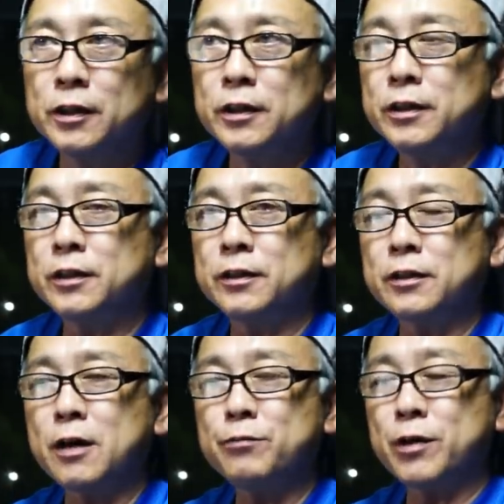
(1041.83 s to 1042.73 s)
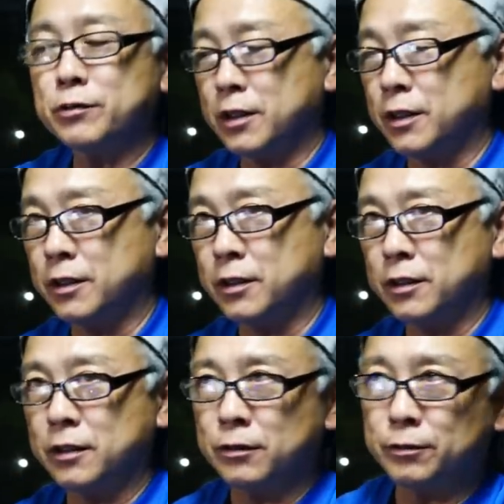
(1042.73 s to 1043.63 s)
えー、淡白な、
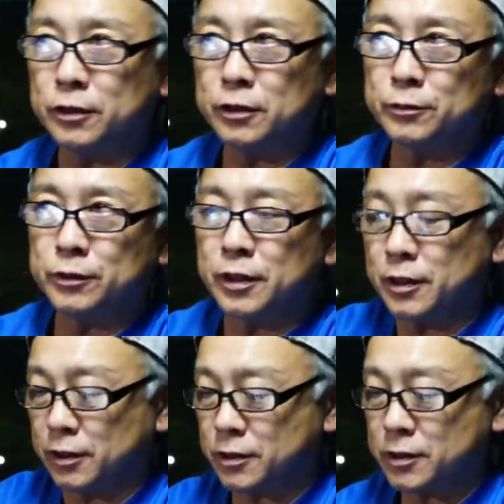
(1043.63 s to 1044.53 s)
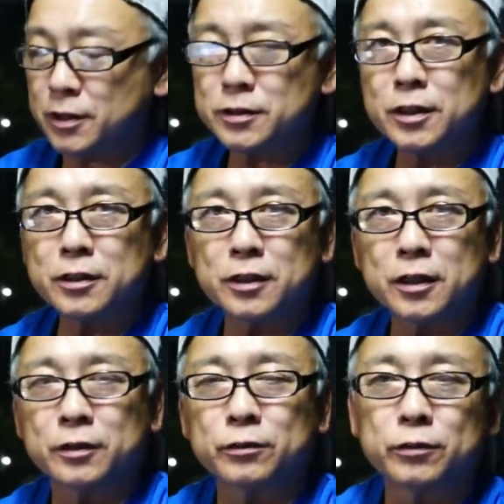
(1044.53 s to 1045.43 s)
えー、フィルムであって、さ、さらに、
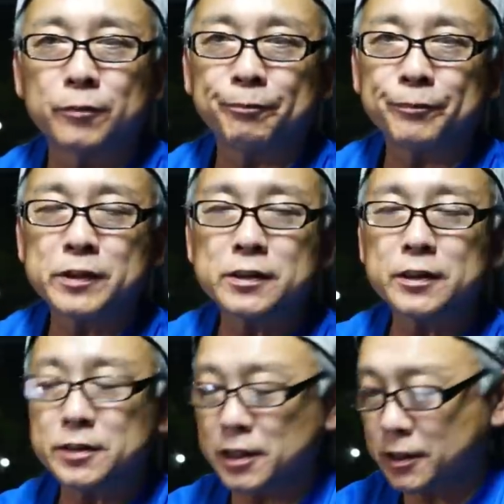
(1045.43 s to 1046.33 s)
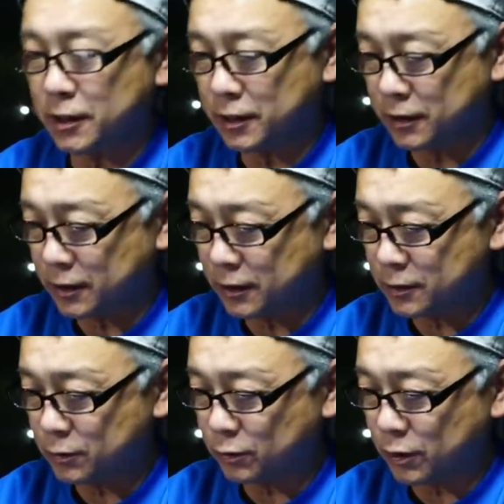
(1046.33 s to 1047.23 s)
あの、しっかりした光がないんで、
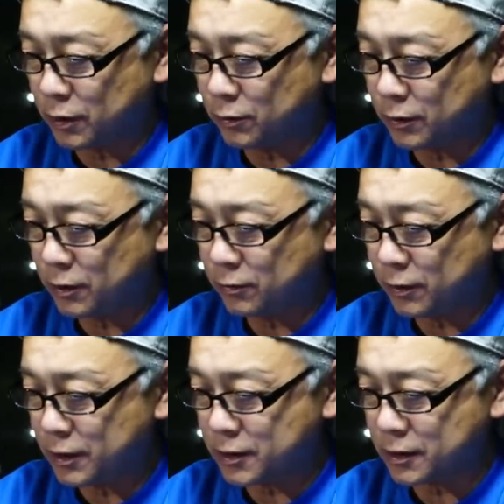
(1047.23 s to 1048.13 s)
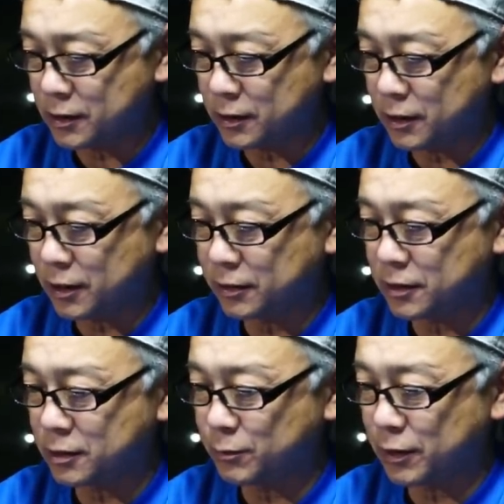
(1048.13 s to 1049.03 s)
ちょっと色気のない写真になっ
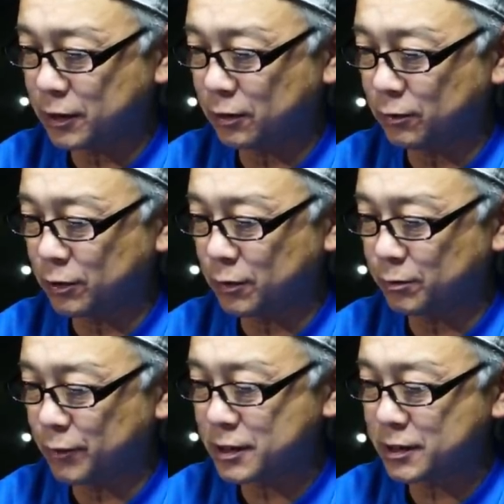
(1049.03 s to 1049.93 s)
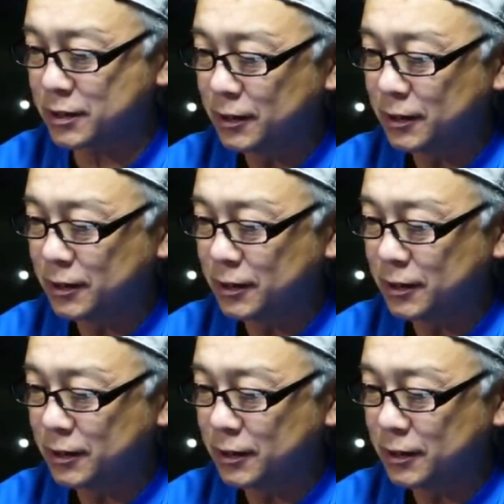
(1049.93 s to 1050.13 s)
てしまっております。